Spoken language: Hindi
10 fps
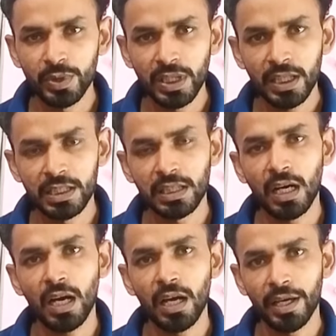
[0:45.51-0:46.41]
ये
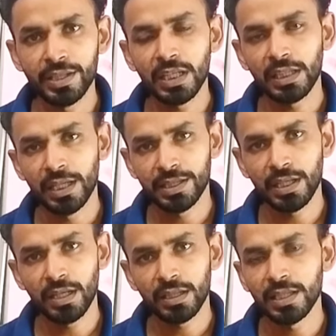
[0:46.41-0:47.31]
इसका एग्जैक्ट
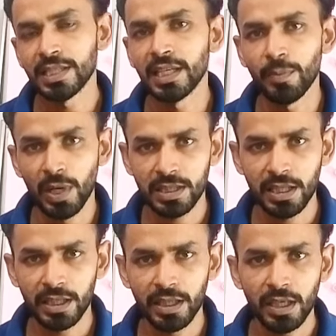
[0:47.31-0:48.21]
आंसर किसी के पास
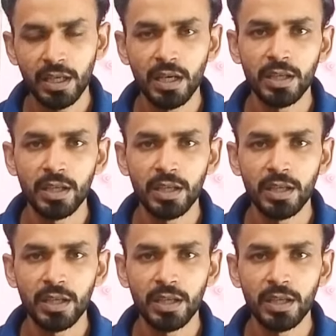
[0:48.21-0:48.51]
नहीं है